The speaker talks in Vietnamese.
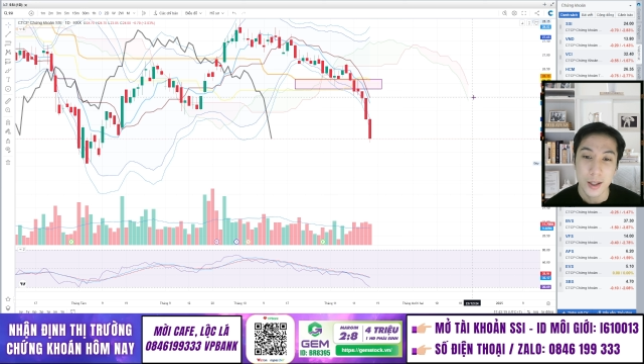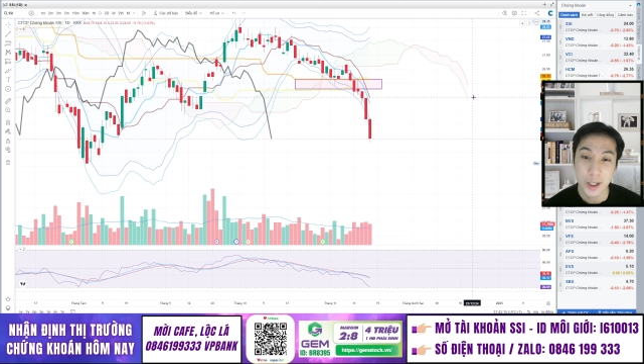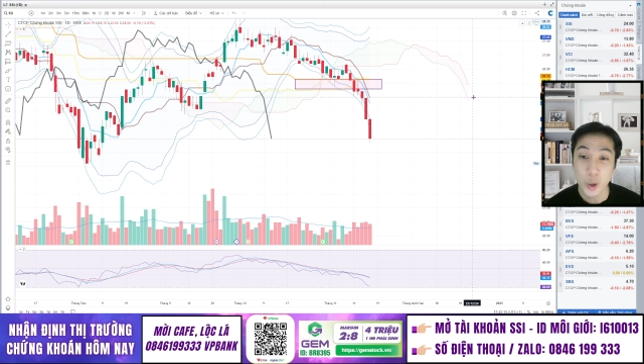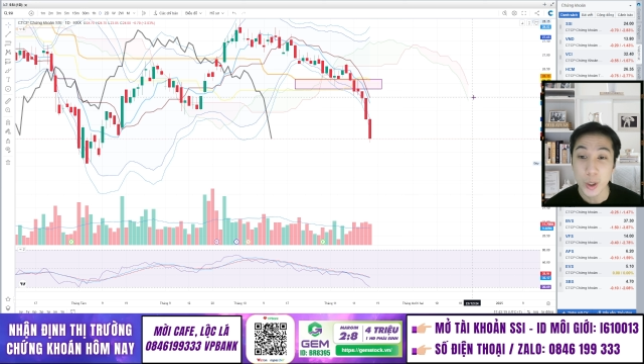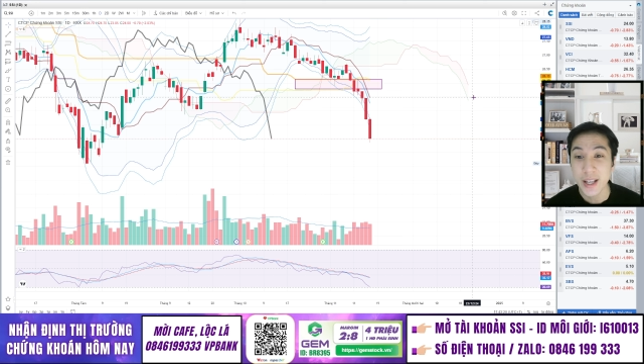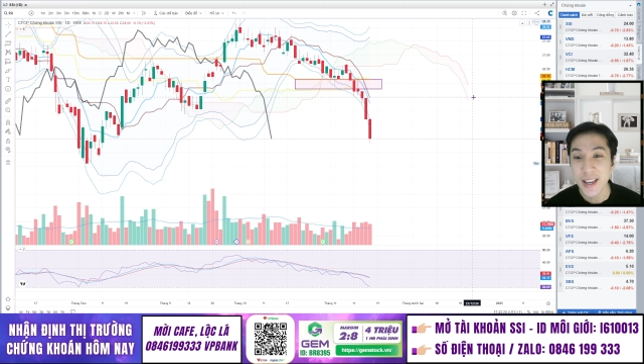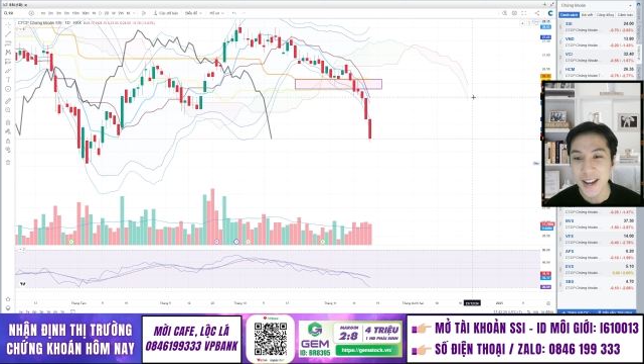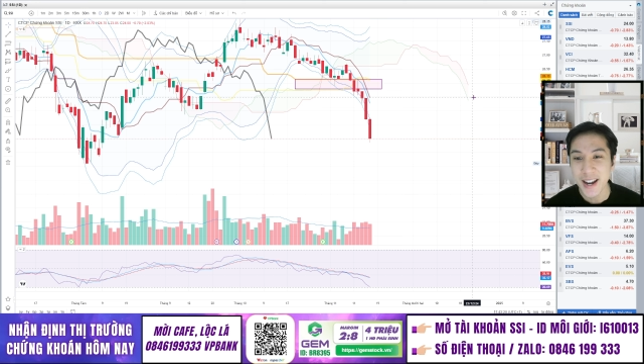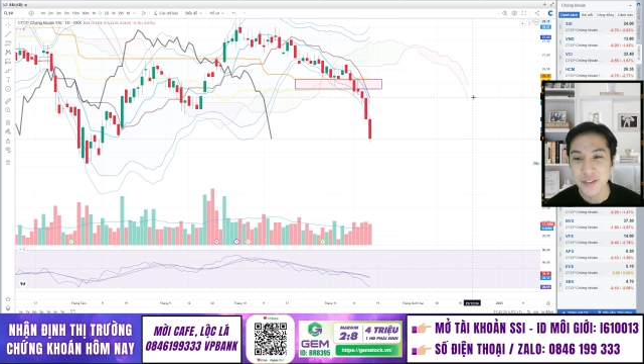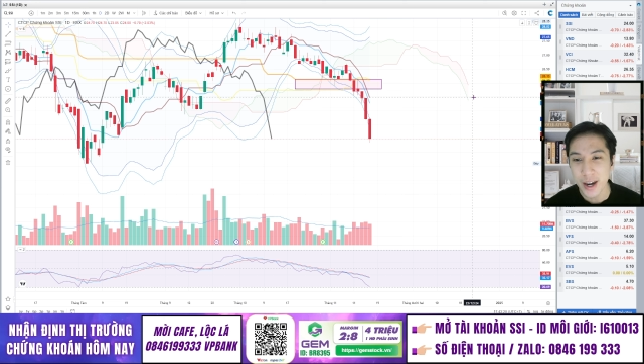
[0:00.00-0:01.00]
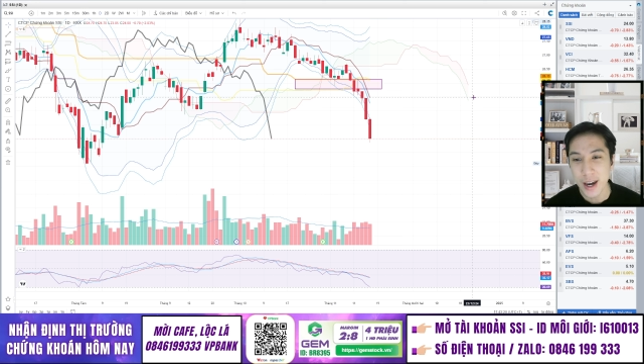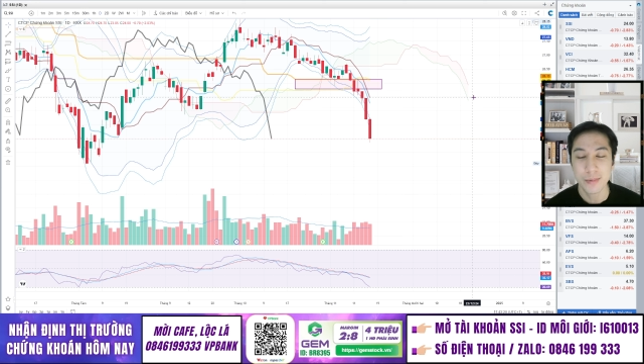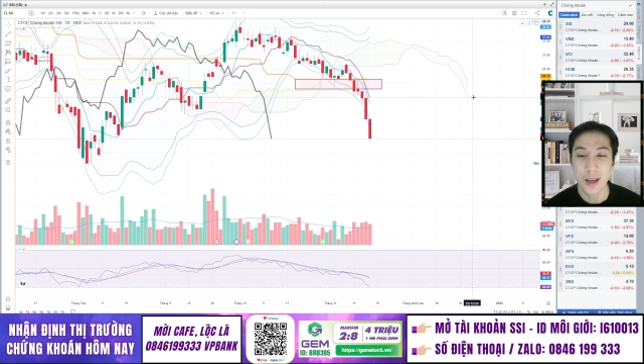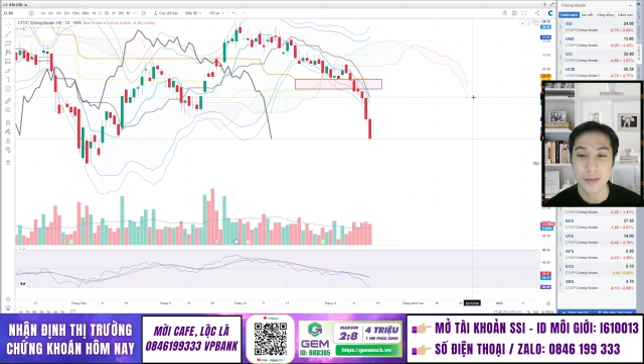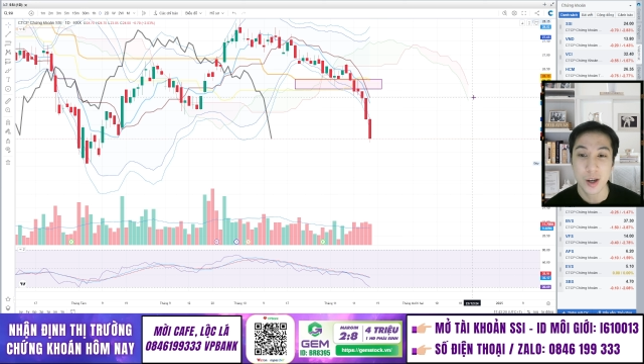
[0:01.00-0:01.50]
thì phải liên hệ ngay với
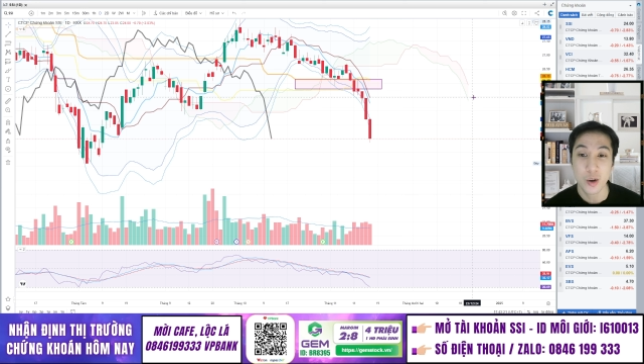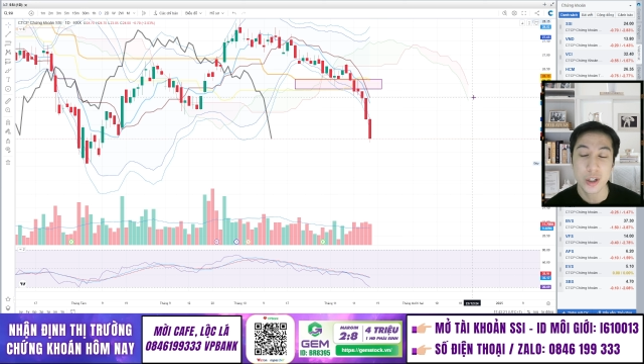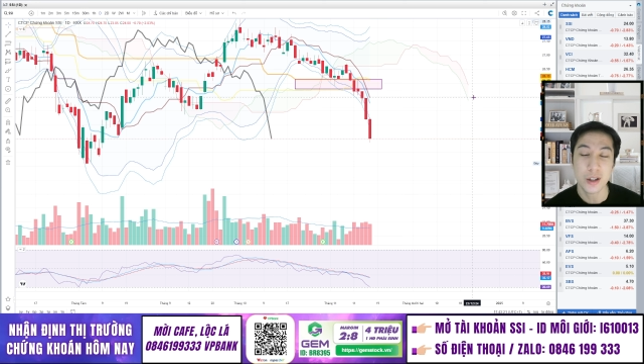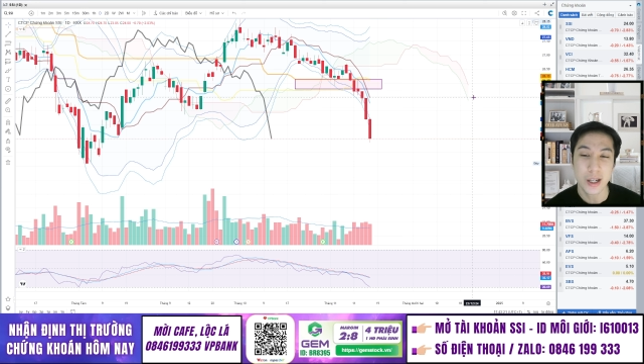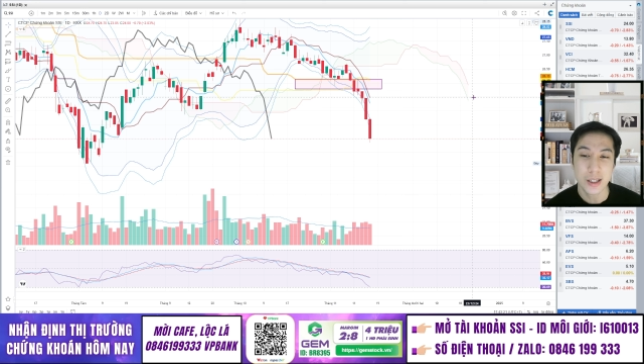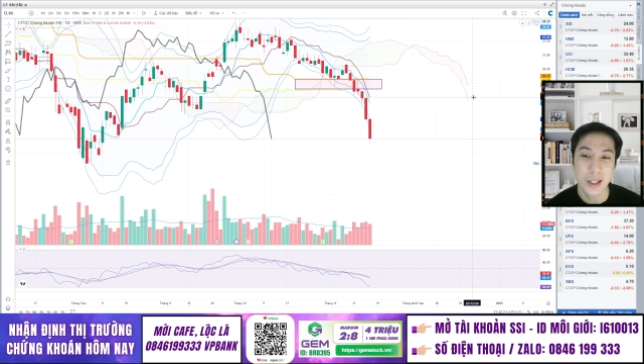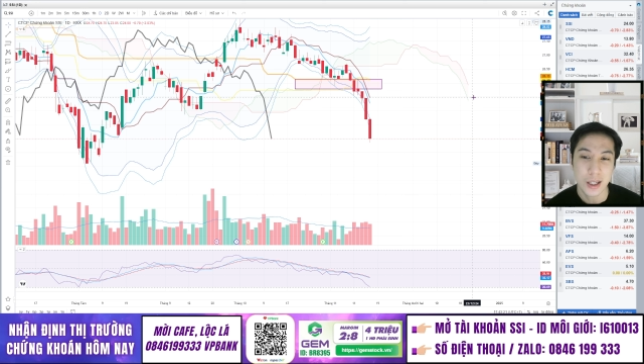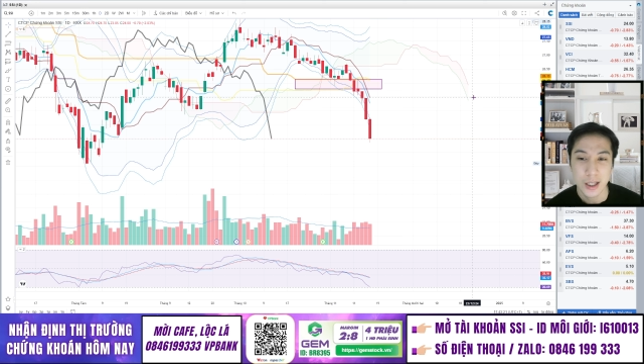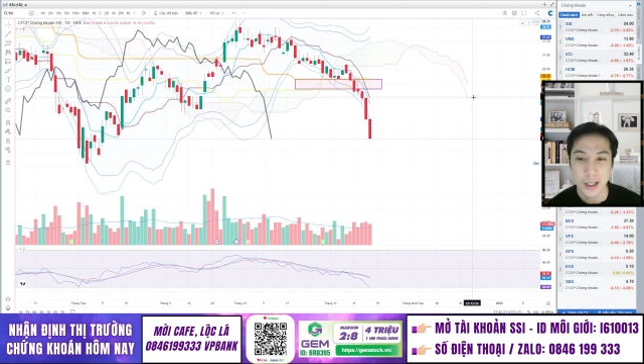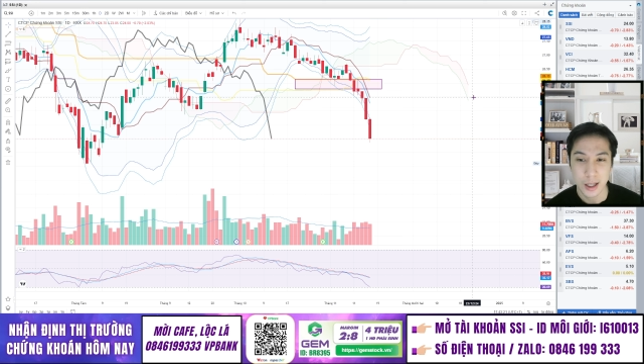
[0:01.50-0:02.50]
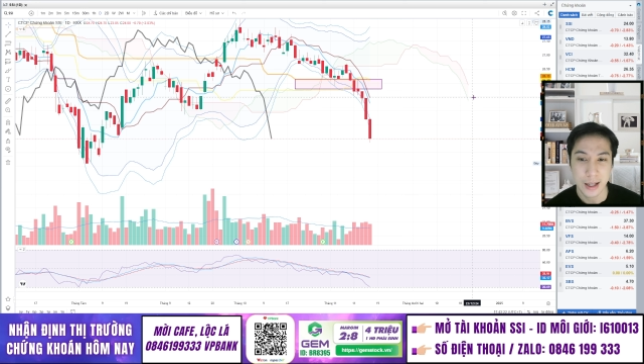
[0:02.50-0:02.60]
em sẽ hỗ trợ anh chị làm